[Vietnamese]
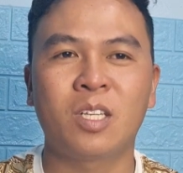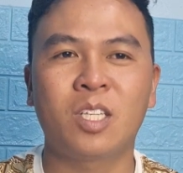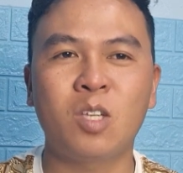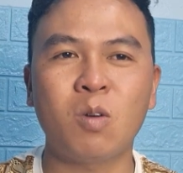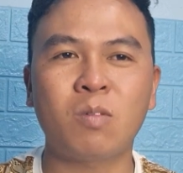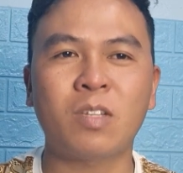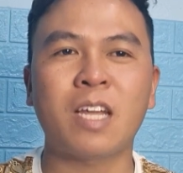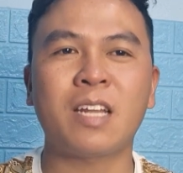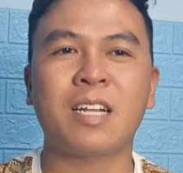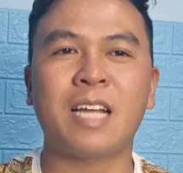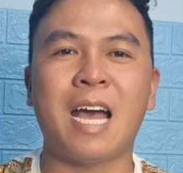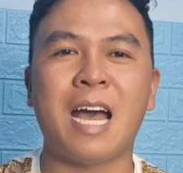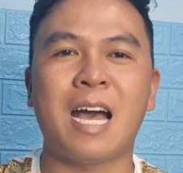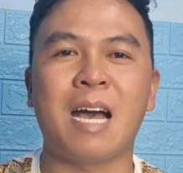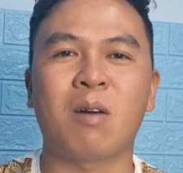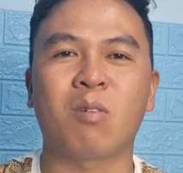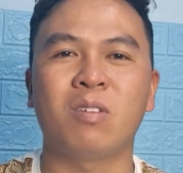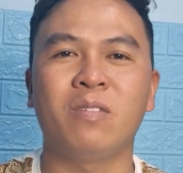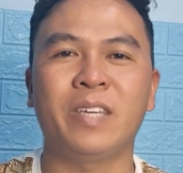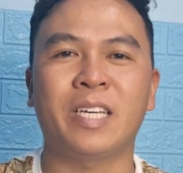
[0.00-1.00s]
Chúc tất
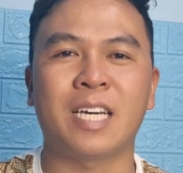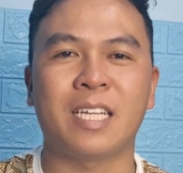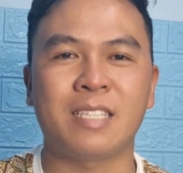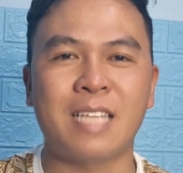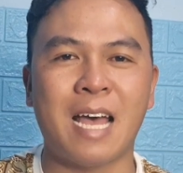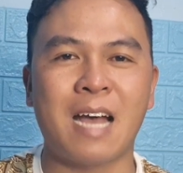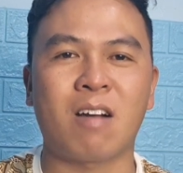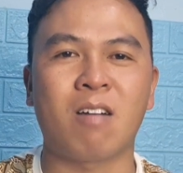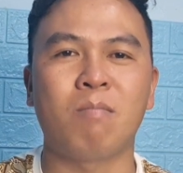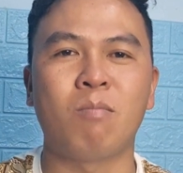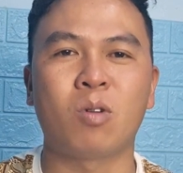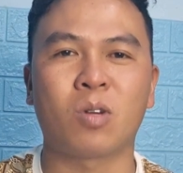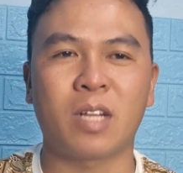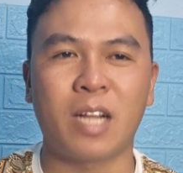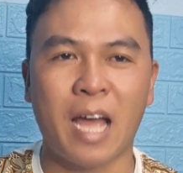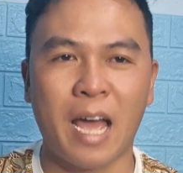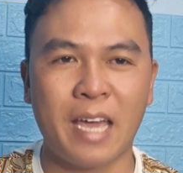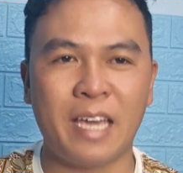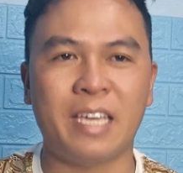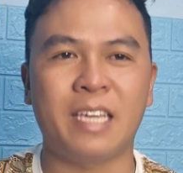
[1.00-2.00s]
cả quý vị khán giả có một
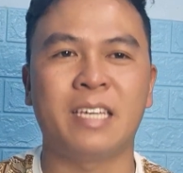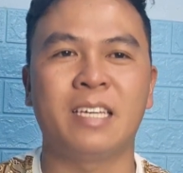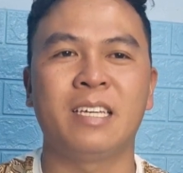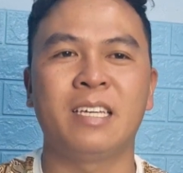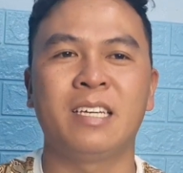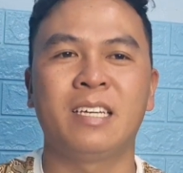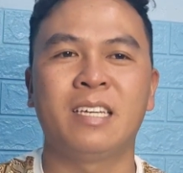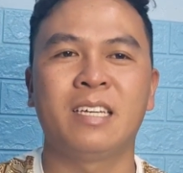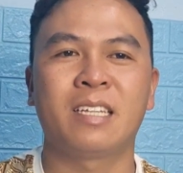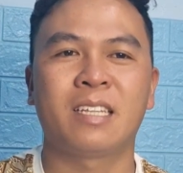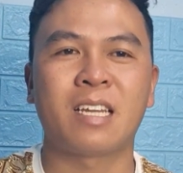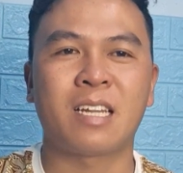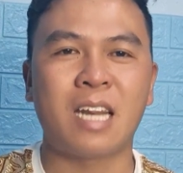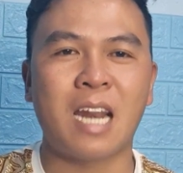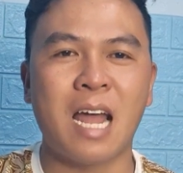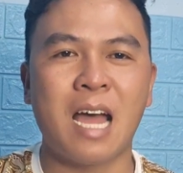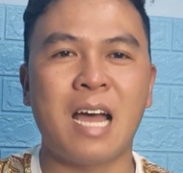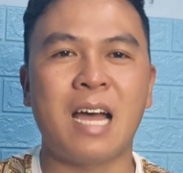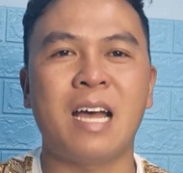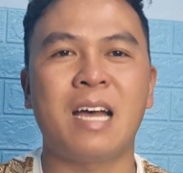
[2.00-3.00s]
ngày thật
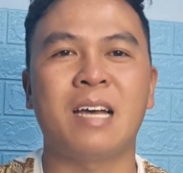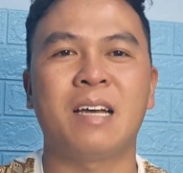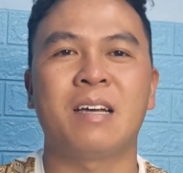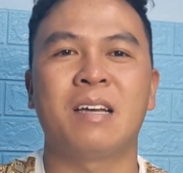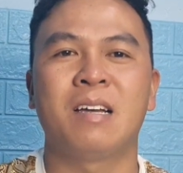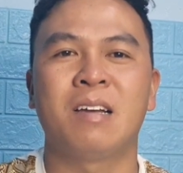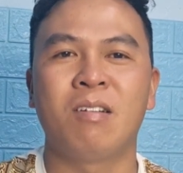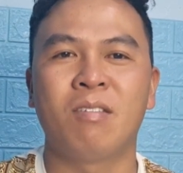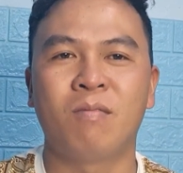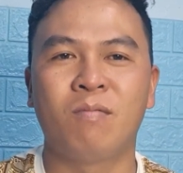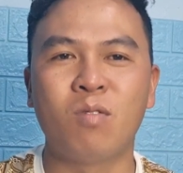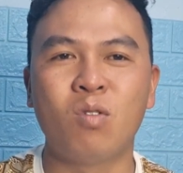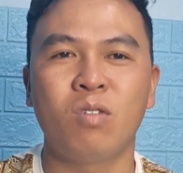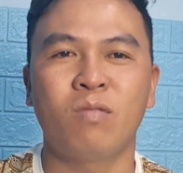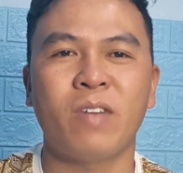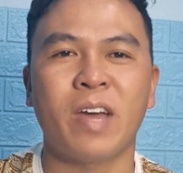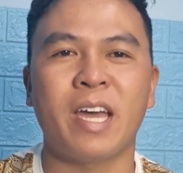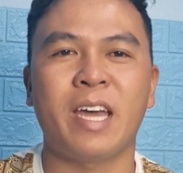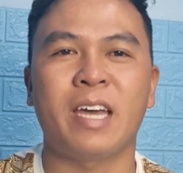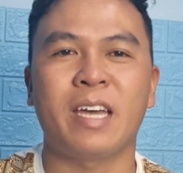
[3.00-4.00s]
là vui
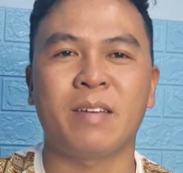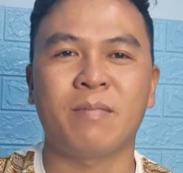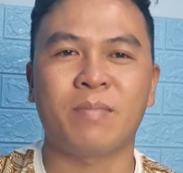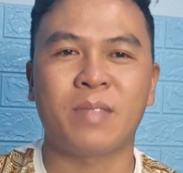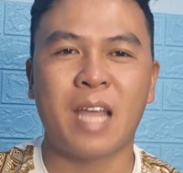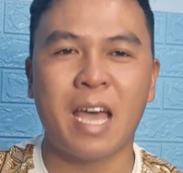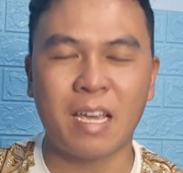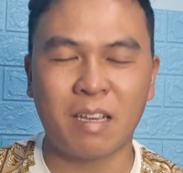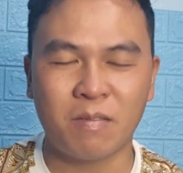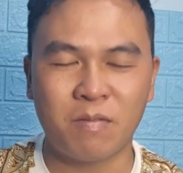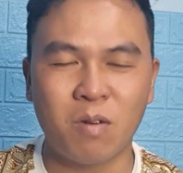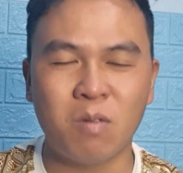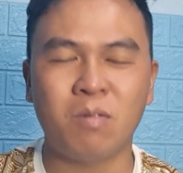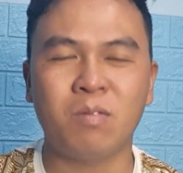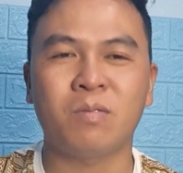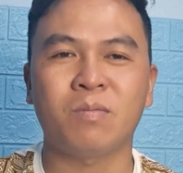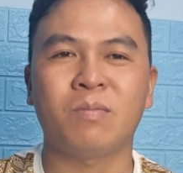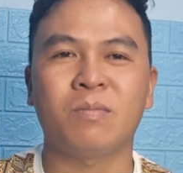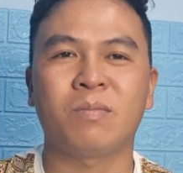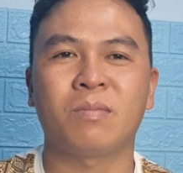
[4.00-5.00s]
vẻ, hạnh
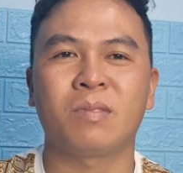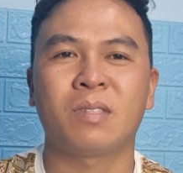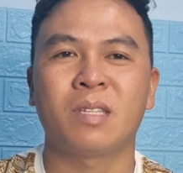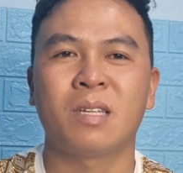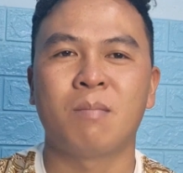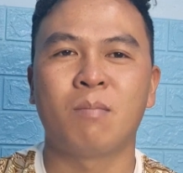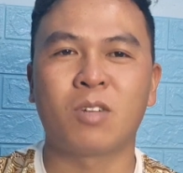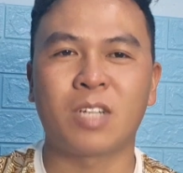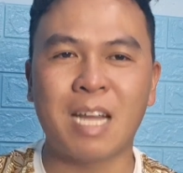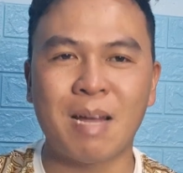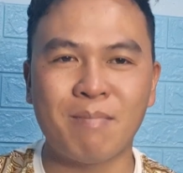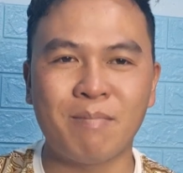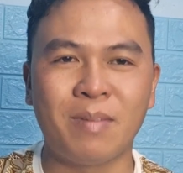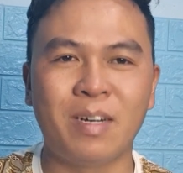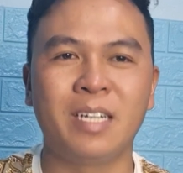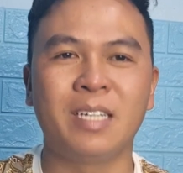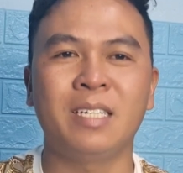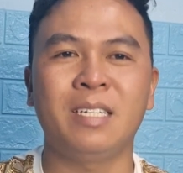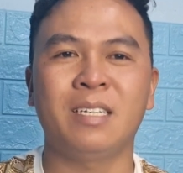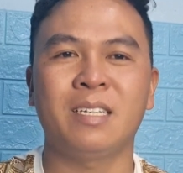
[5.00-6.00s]
phúc một năm
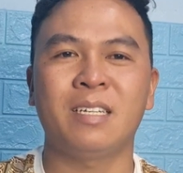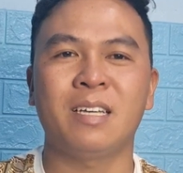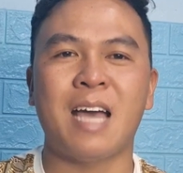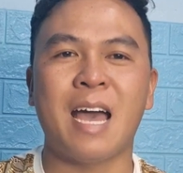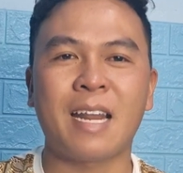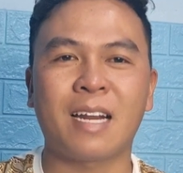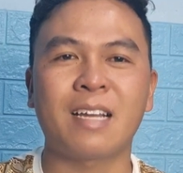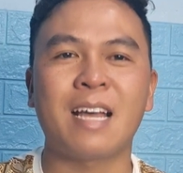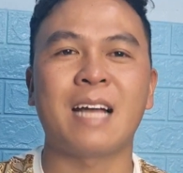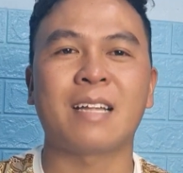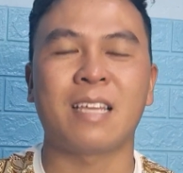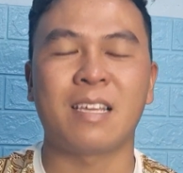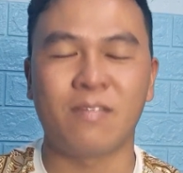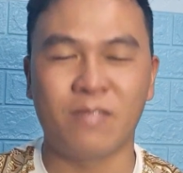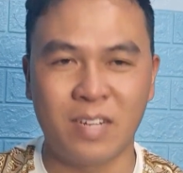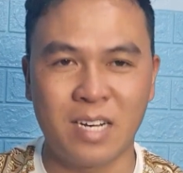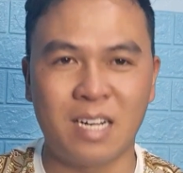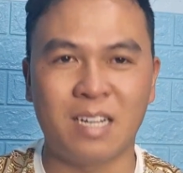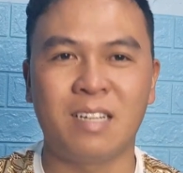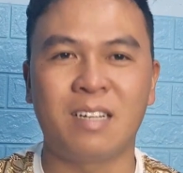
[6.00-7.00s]
mới an khang thịnh
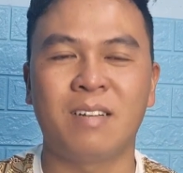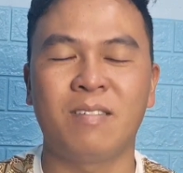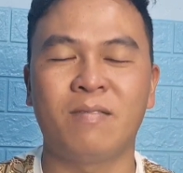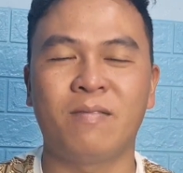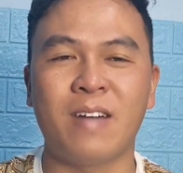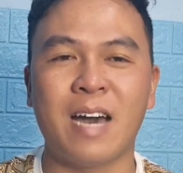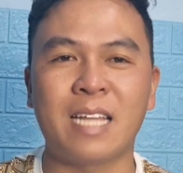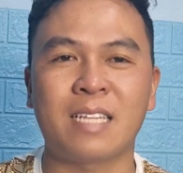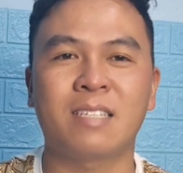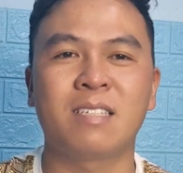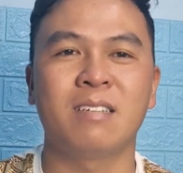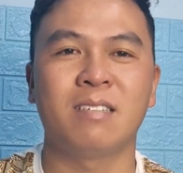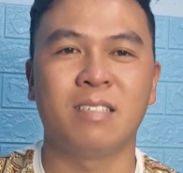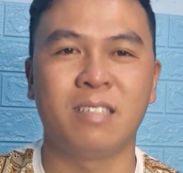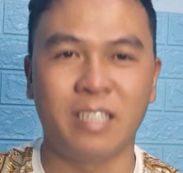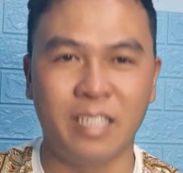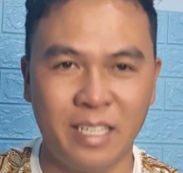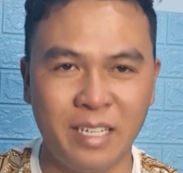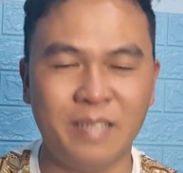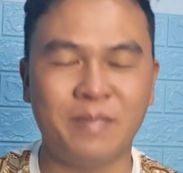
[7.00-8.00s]
vượng vạn sự như
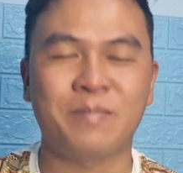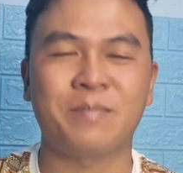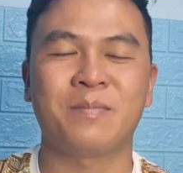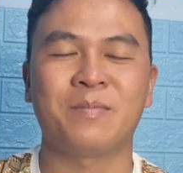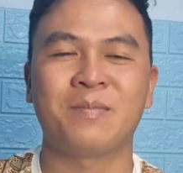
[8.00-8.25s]
ý